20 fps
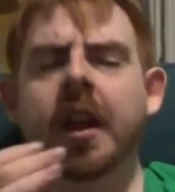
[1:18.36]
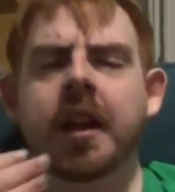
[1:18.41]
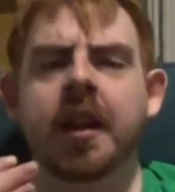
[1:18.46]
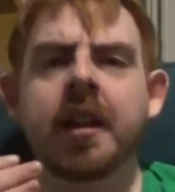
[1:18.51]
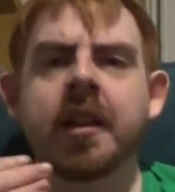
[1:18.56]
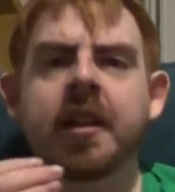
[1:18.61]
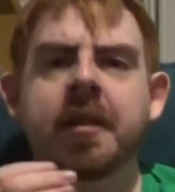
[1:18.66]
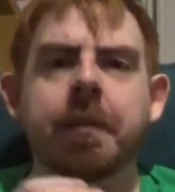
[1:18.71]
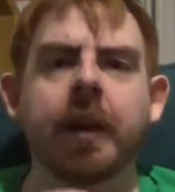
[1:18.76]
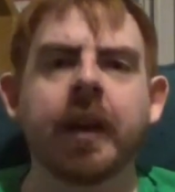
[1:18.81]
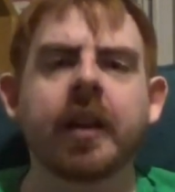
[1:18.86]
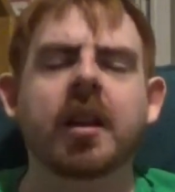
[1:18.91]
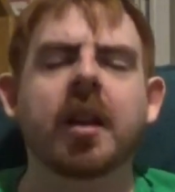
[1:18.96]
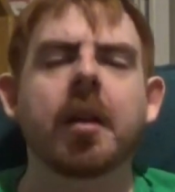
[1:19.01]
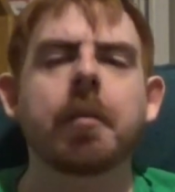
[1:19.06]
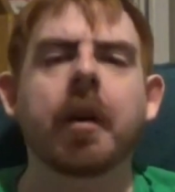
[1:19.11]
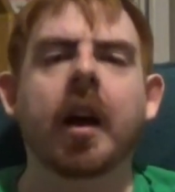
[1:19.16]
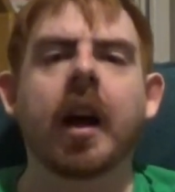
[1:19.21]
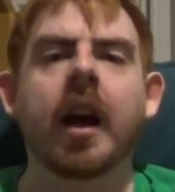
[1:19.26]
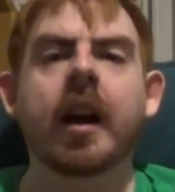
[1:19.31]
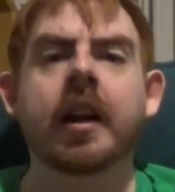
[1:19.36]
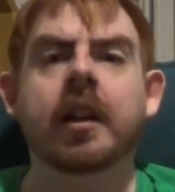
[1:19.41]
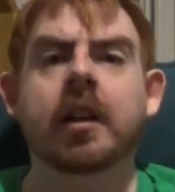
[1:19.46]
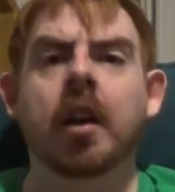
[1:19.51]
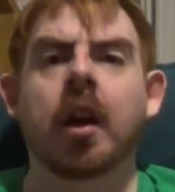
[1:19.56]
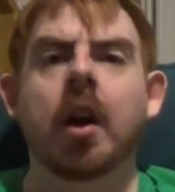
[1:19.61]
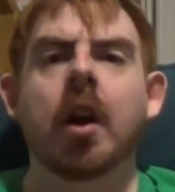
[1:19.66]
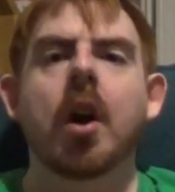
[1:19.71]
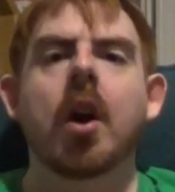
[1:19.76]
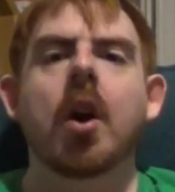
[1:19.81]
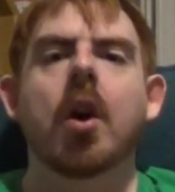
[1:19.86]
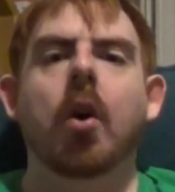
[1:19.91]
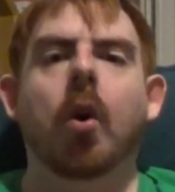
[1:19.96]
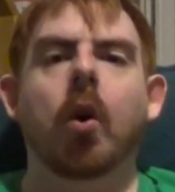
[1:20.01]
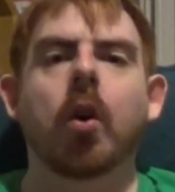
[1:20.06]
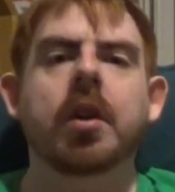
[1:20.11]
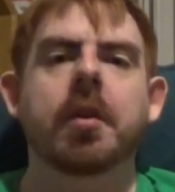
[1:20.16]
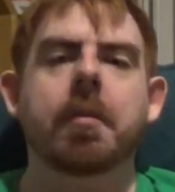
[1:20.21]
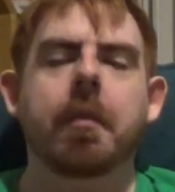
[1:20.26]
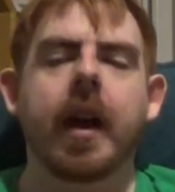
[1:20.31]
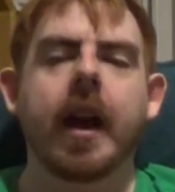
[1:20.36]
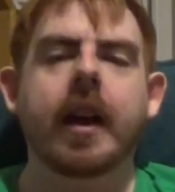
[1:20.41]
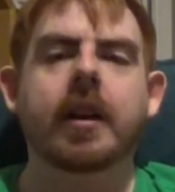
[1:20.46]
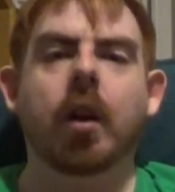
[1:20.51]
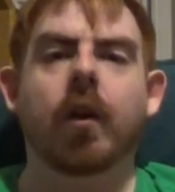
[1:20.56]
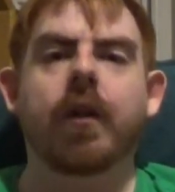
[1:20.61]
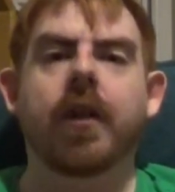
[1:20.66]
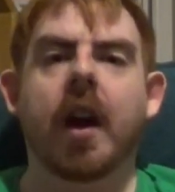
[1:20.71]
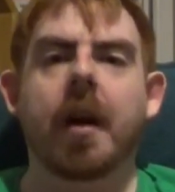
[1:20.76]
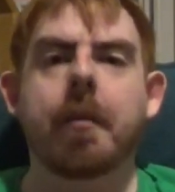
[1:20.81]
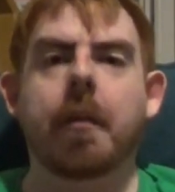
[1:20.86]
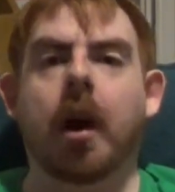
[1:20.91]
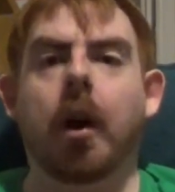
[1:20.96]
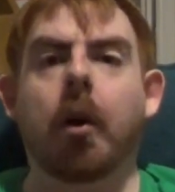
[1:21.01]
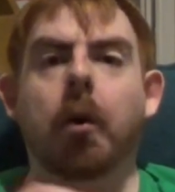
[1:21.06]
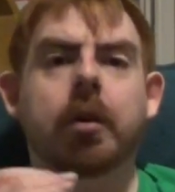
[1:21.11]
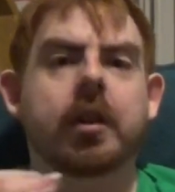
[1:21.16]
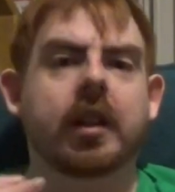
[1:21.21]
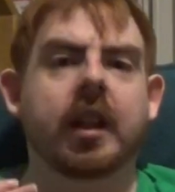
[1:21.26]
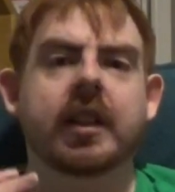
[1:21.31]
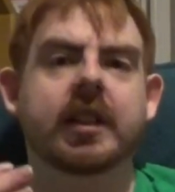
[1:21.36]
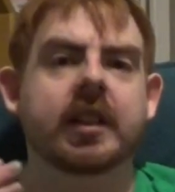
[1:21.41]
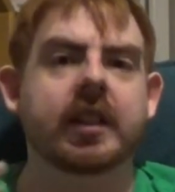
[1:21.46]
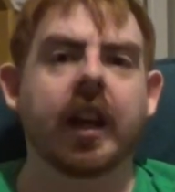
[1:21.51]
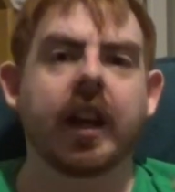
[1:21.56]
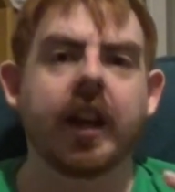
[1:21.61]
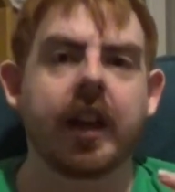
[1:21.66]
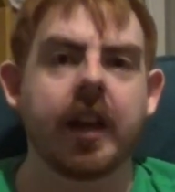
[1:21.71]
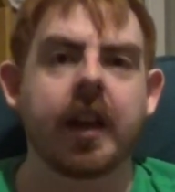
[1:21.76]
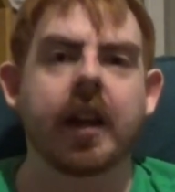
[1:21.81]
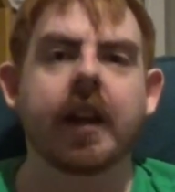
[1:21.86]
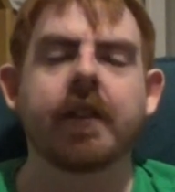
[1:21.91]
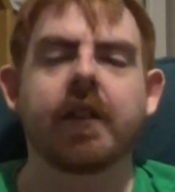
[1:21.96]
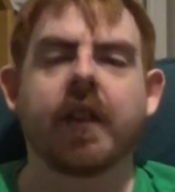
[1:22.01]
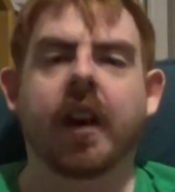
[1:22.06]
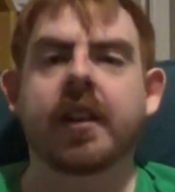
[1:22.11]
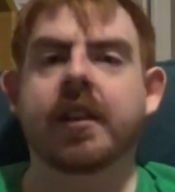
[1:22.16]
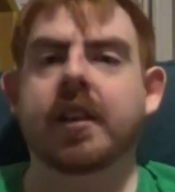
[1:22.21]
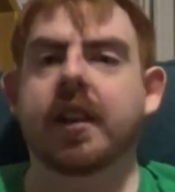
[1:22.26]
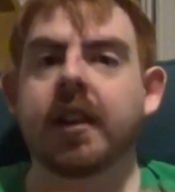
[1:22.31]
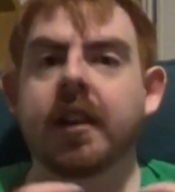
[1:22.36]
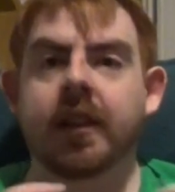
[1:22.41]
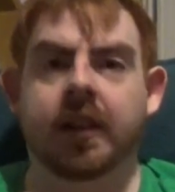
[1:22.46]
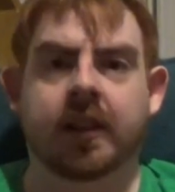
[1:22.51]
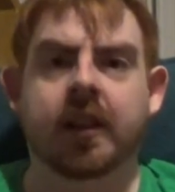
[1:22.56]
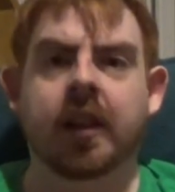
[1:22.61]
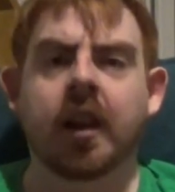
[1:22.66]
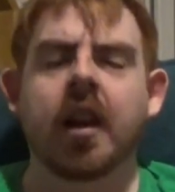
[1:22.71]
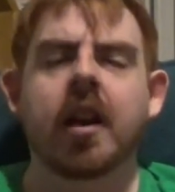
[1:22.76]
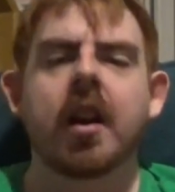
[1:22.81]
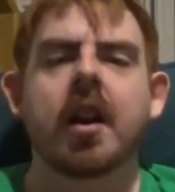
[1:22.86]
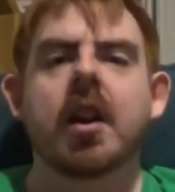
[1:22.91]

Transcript: ins Bett gebracht und merkt auf einmal auch, dass da irgendwas ist.